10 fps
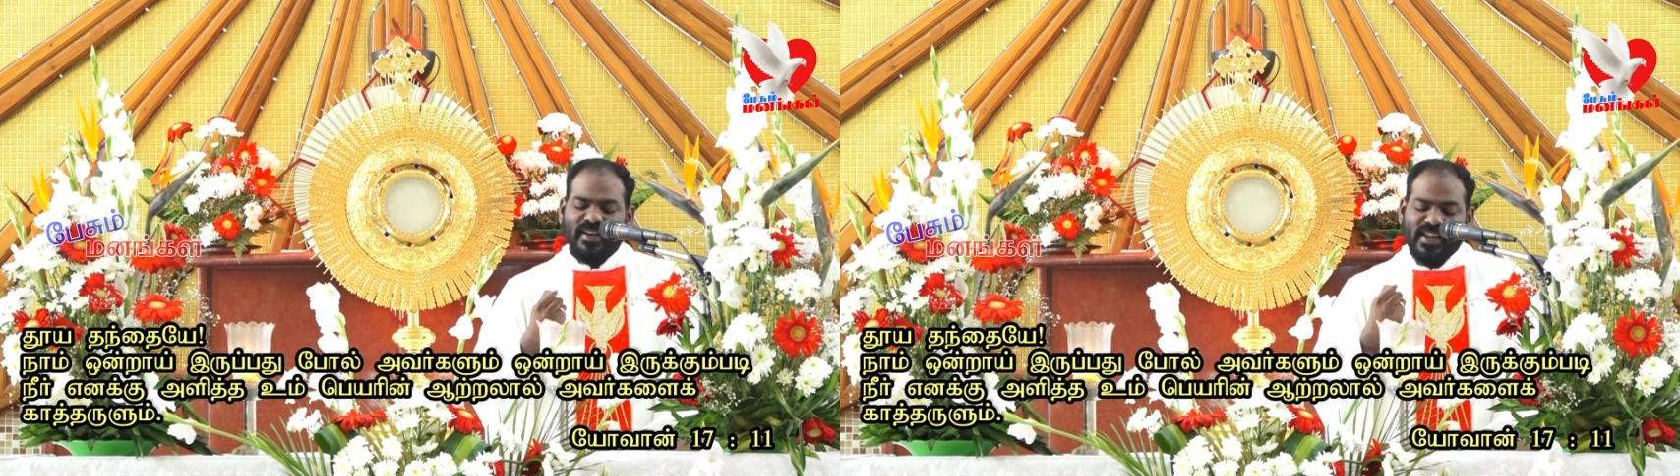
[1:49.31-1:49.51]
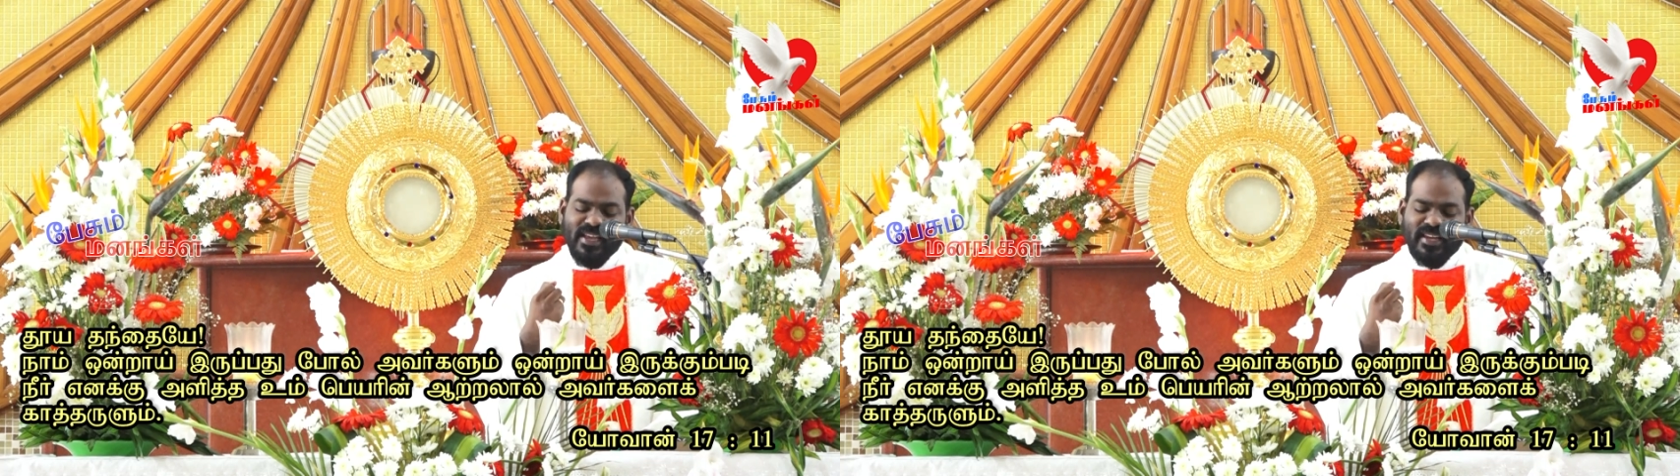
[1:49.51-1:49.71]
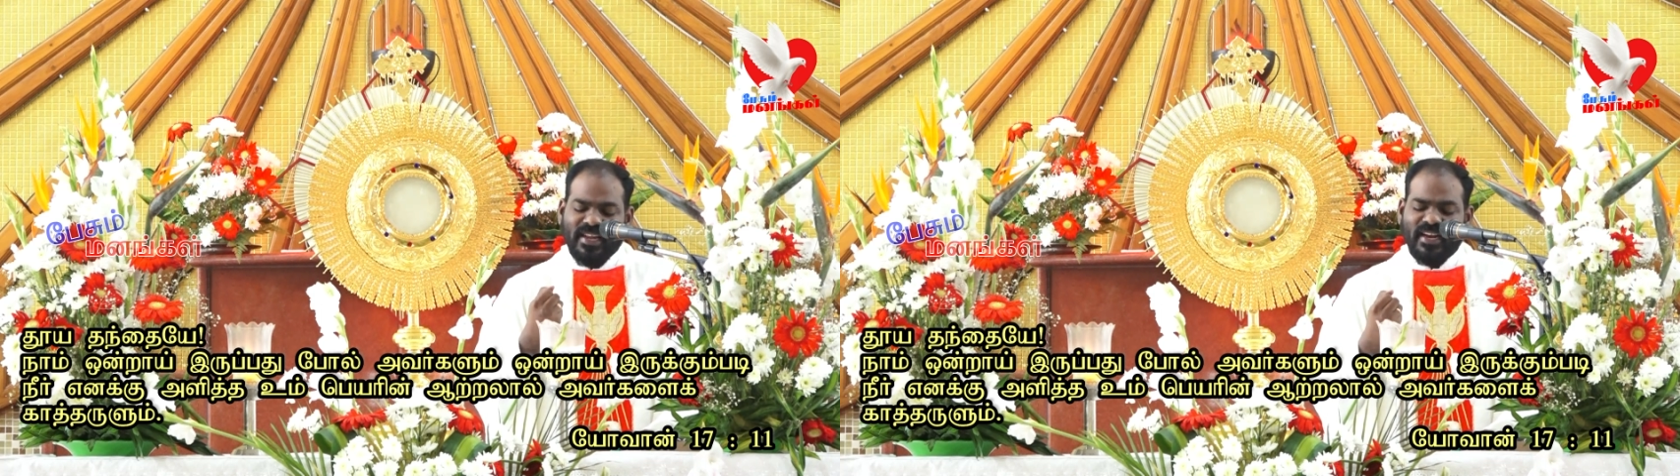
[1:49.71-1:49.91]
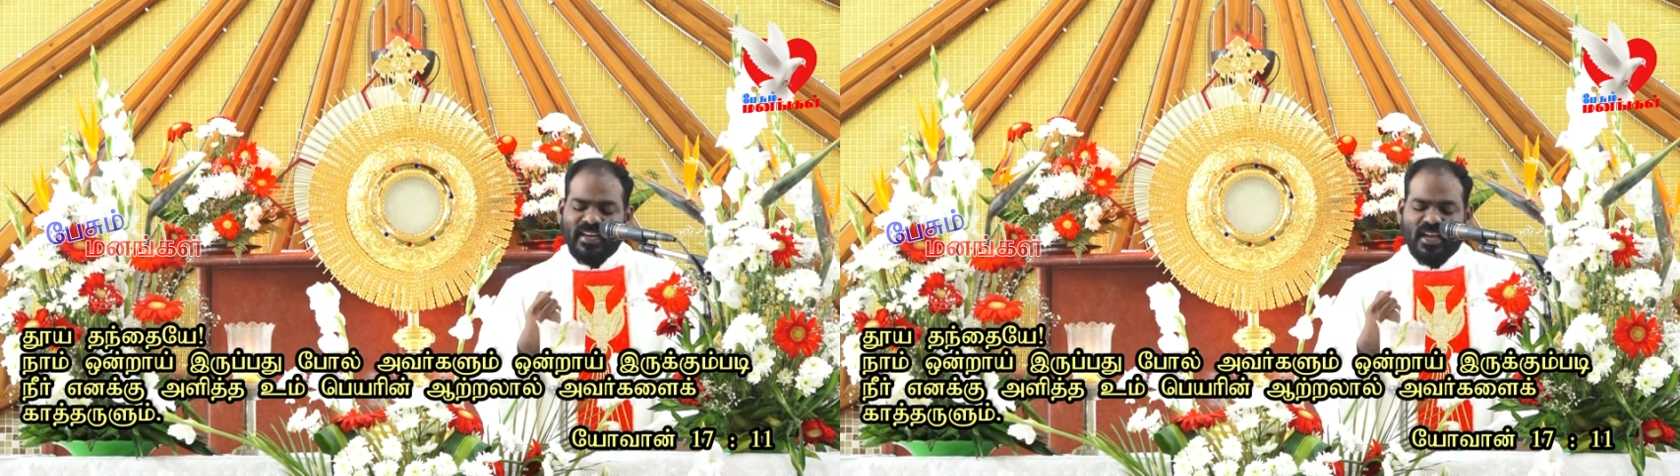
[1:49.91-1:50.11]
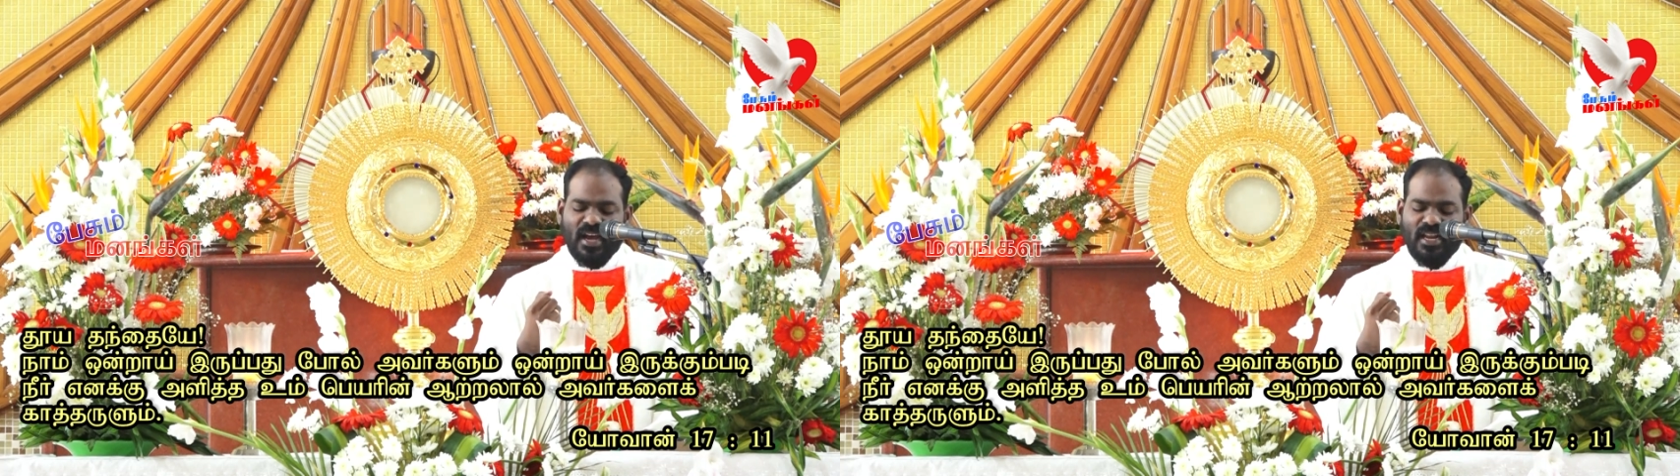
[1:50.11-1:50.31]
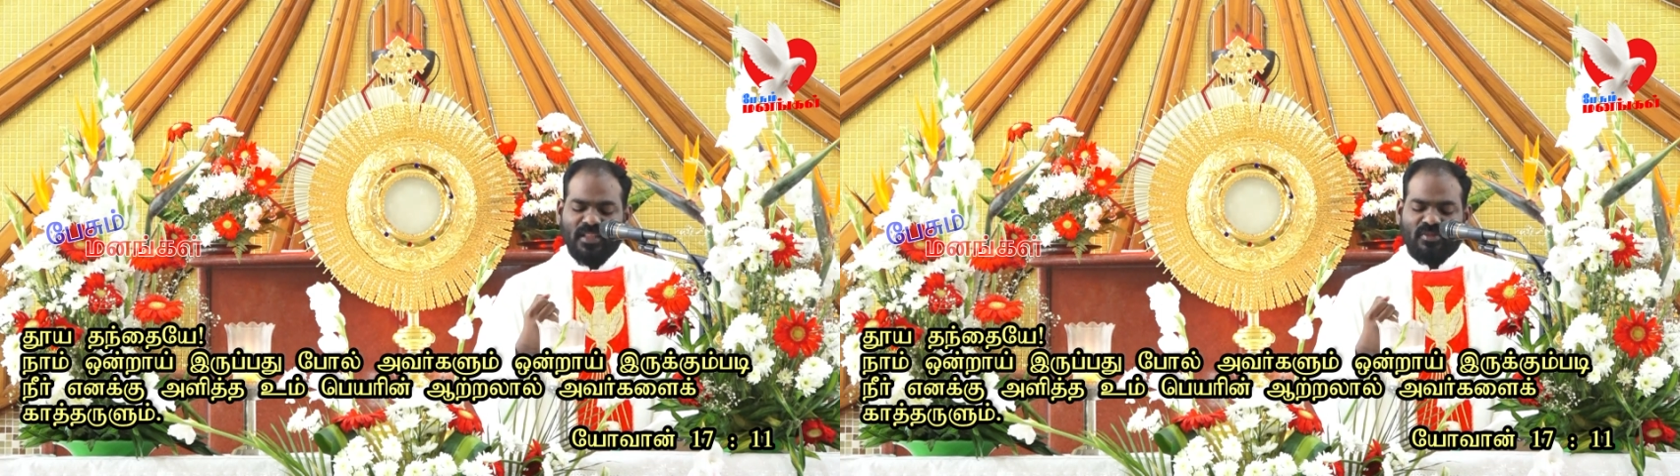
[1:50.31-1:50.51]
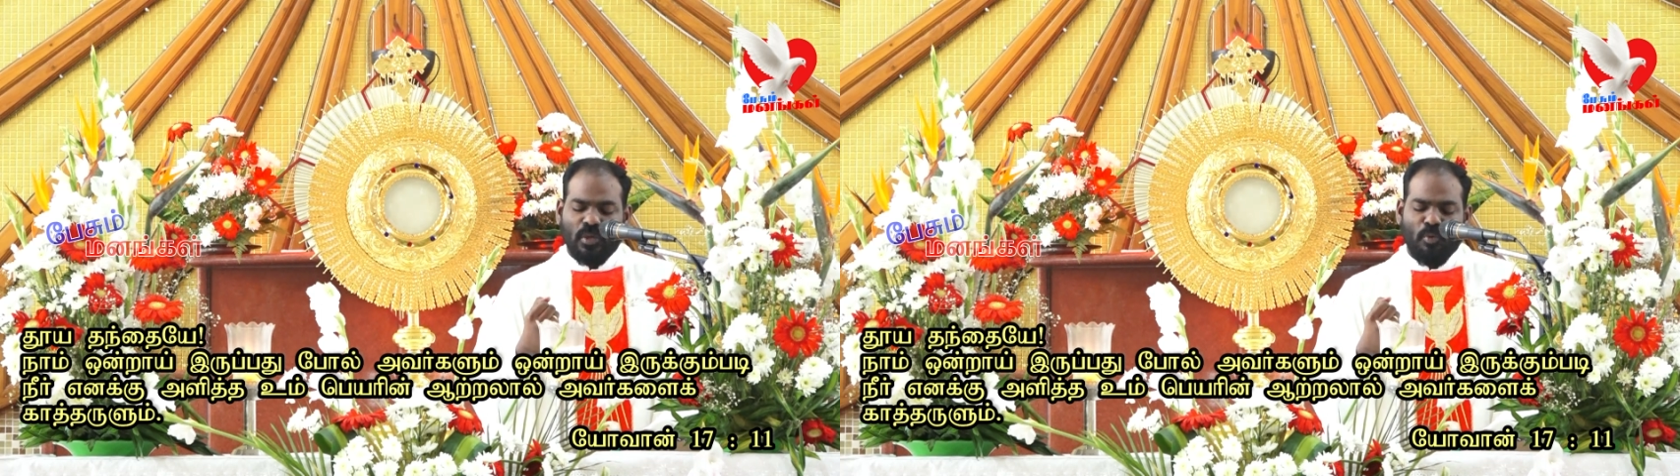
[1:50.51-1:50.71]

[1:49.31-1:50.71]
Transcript: நீர் எனக்கு அளித்த